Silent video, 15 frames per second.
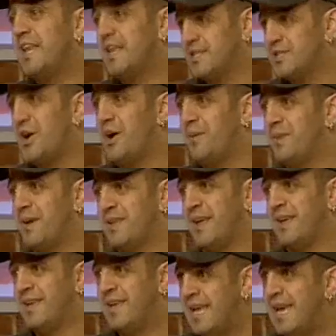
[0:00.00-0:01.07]
كانت صعبه
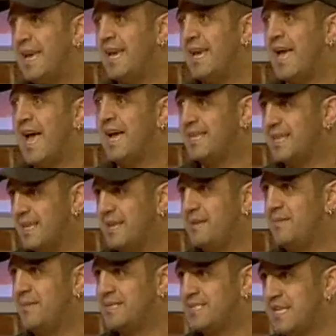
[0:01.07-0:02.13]
تلاقي هذا
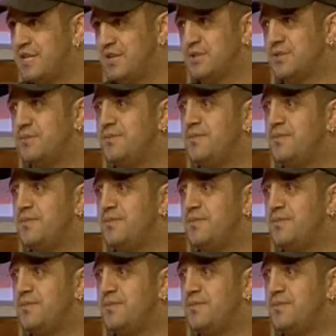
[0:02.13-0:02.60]
المزيج